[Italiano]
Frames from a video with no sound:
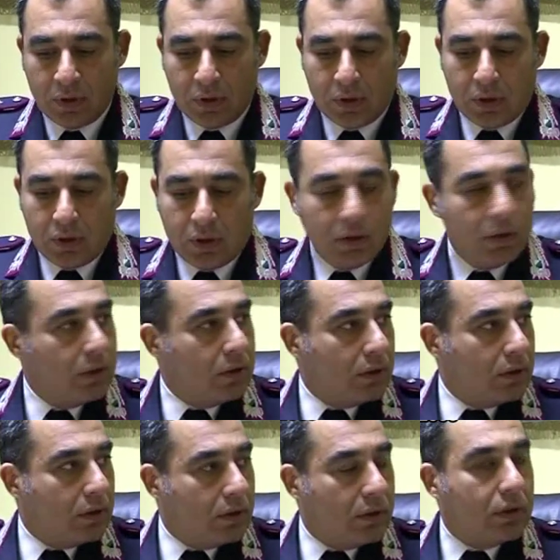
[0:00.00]
non sono
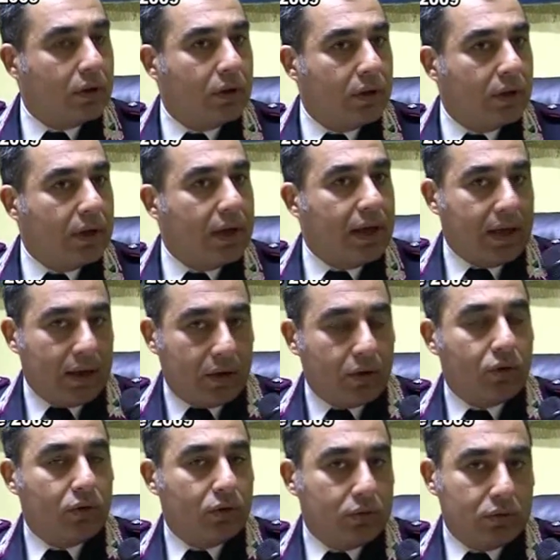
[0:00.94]
sufficienti?
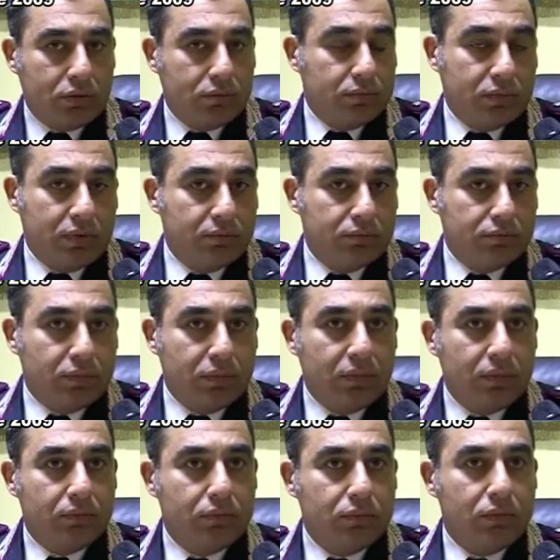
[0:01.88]
Ecco,
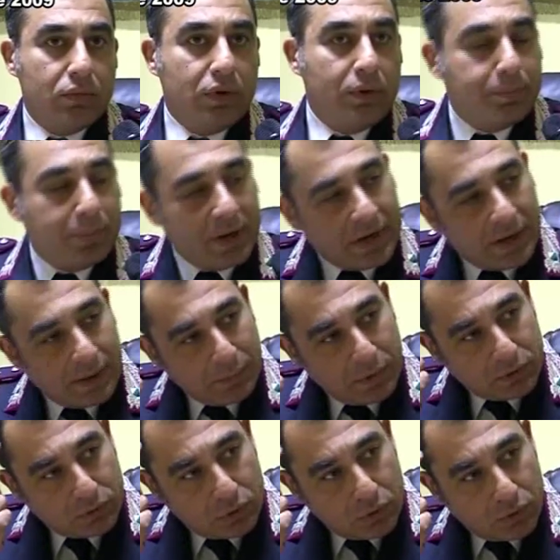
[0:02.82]
il
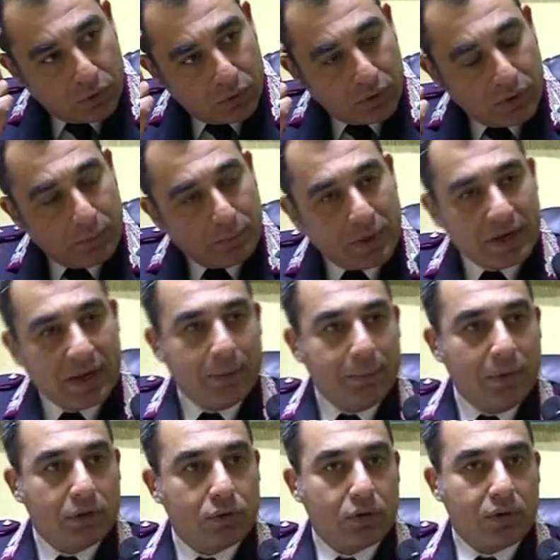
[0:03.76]
parametro, il
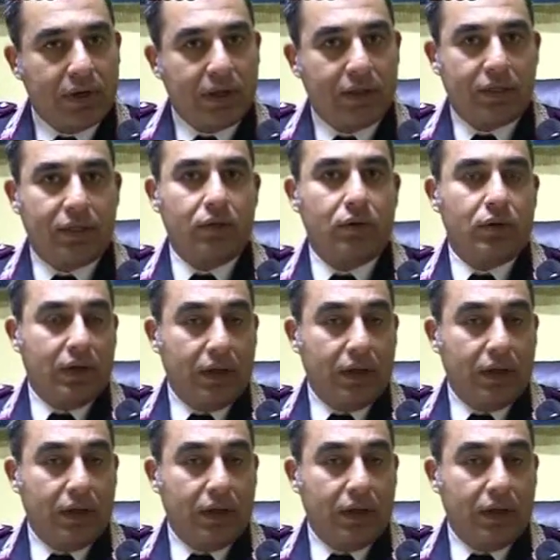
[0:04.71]
parametro, nazio,